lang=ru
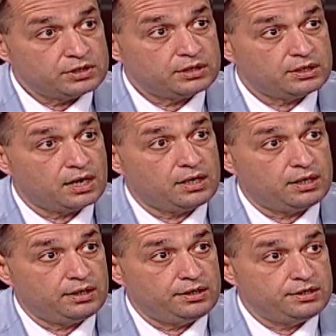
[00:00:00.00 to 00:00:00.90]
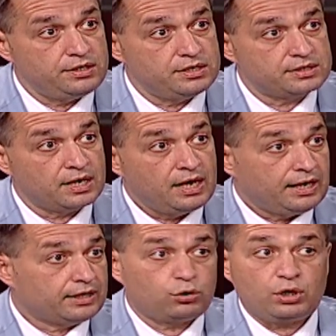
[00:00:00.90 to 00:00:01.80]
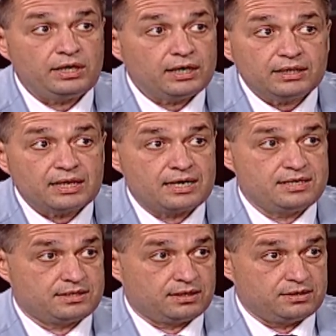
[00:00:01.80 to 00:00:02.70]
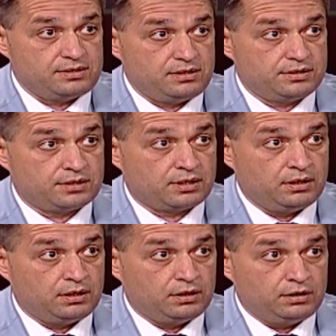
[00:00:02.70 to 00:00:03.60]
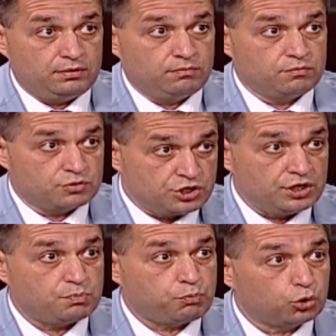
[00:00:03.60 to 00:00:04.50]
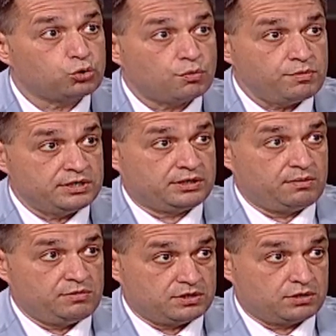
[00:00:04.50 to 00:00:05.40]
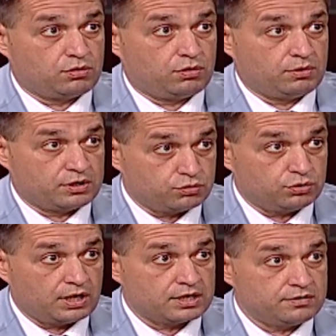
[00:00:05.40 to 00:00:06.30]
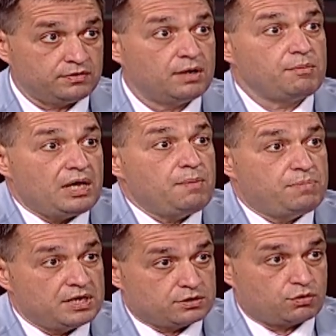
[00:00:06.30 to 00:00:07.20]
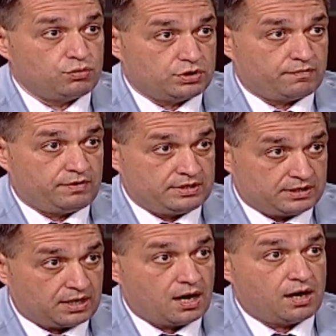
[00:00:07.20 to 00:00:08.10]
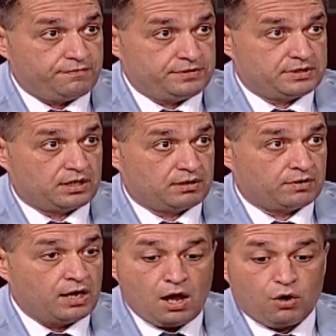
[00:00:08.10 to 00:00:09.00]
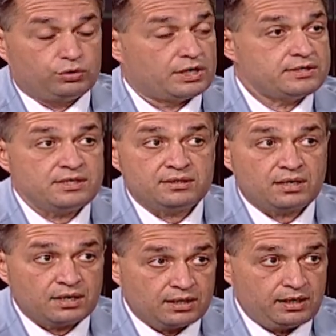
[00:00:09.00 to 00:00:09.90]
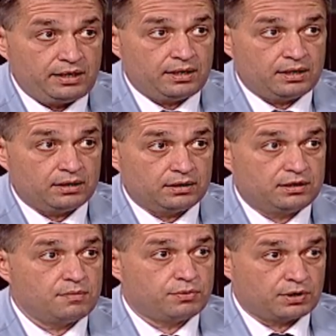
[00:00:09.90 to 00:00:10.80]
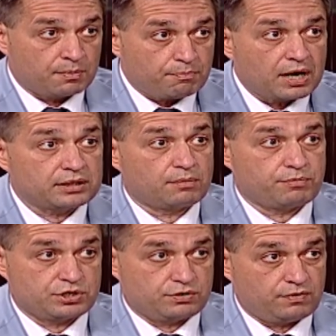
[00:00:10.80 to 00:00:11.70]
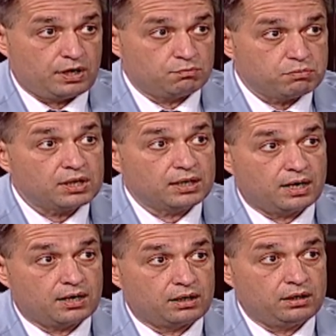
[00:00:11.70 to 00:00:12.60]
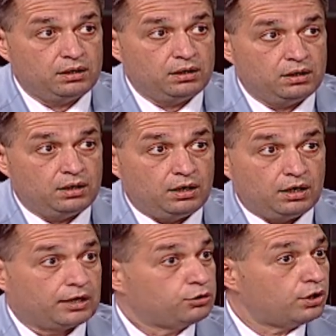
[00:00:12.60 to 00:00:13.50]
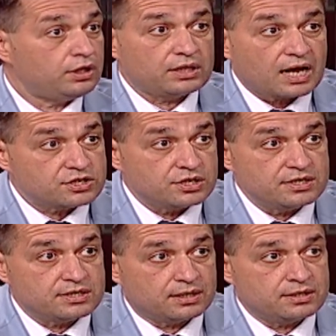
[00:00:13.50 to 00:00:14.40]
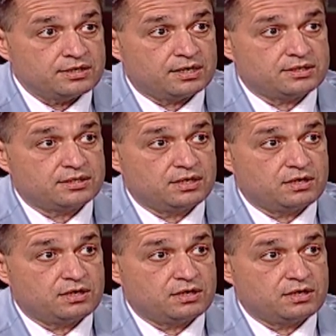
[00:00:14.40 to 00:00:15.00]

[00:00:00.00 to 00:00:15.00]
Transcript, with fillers: территориальная единица, которая никогда не согласится жить под румынским языком государственным и без русского языка официального. У нас есть Тераклия, где компактно проживают болгары, которые также не согласятся с